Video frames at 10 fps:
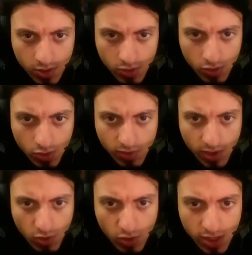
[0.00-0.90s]
O
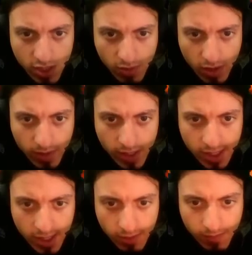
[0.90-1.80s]
zaman yukarı çıkmaya
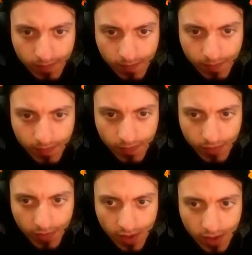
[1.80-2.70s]
başlayalım.
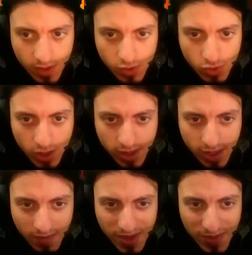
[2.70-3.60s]
Şu an
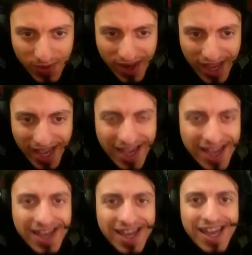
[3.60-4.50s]
tam bir böyle
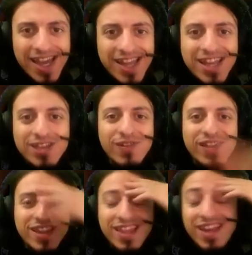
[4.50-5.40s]
e, deniz
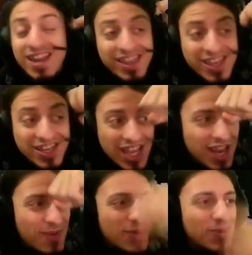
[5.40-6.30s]
fenerinden elinde
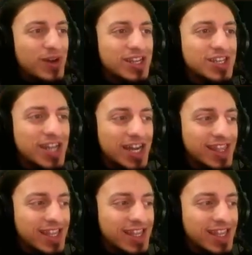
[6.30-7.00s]
şeyle böyle yukarı çıkan